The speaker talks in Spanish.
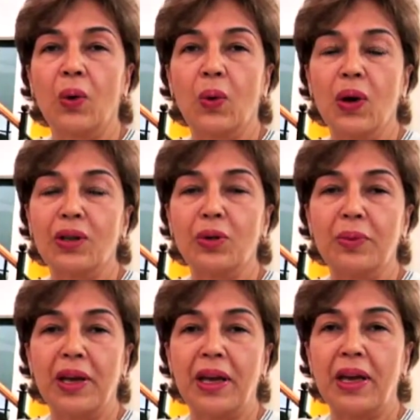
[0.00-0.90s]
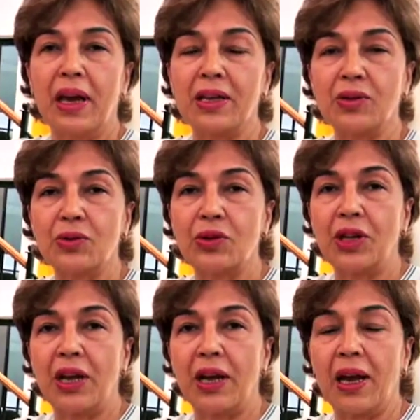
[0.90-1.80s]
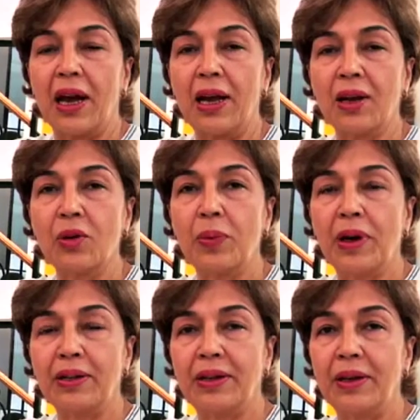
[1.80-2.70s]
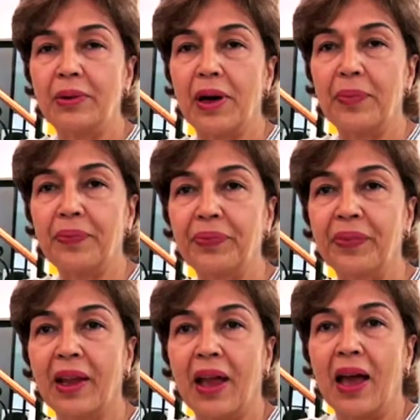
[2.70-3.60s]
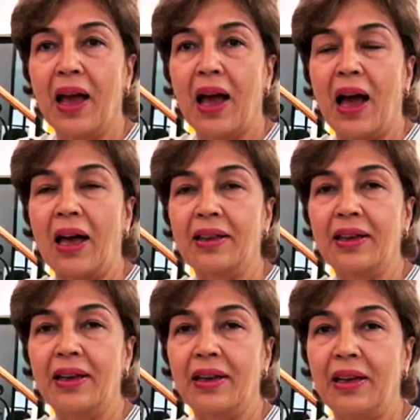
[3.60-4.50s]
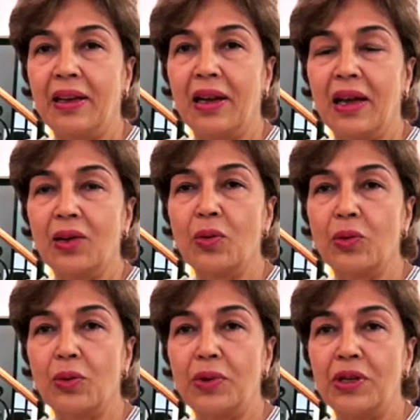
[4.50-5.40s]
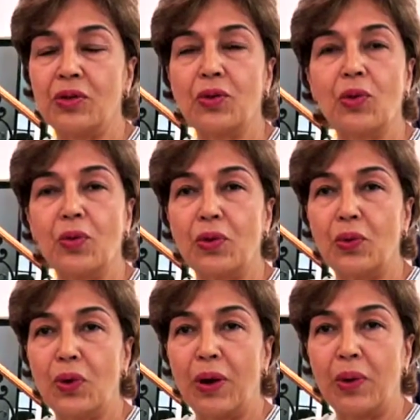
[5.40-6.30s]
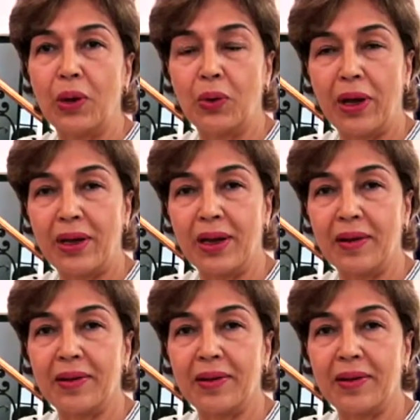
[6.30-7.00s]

Cuando me asocié a la cooperativa, adquirí el compromiso como nueva dueña